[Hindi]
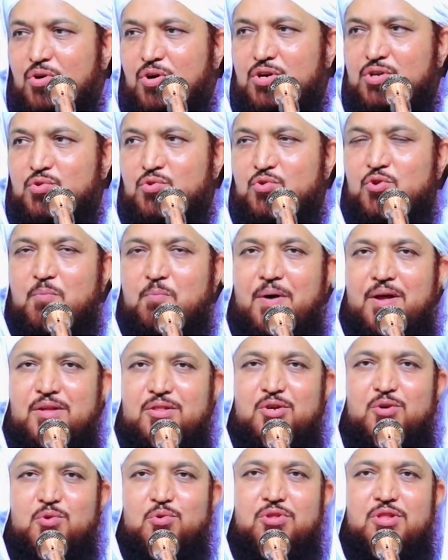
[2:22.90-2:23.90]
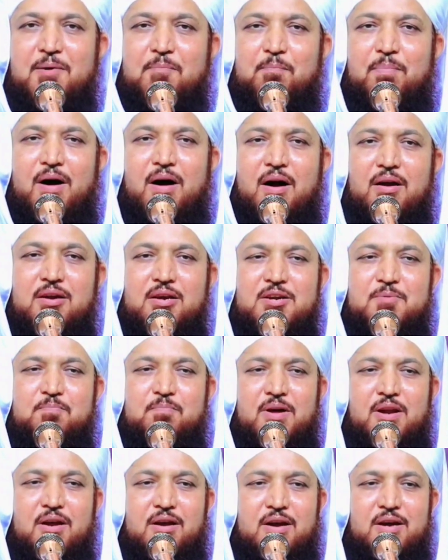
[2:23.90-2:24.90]
तो हजूर पर दरूद पाक की
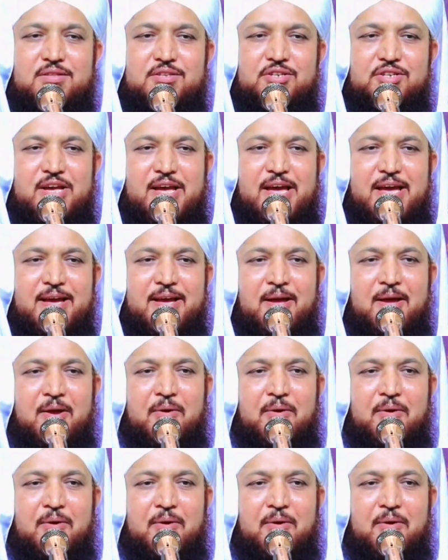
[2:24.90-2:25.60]
बरकत से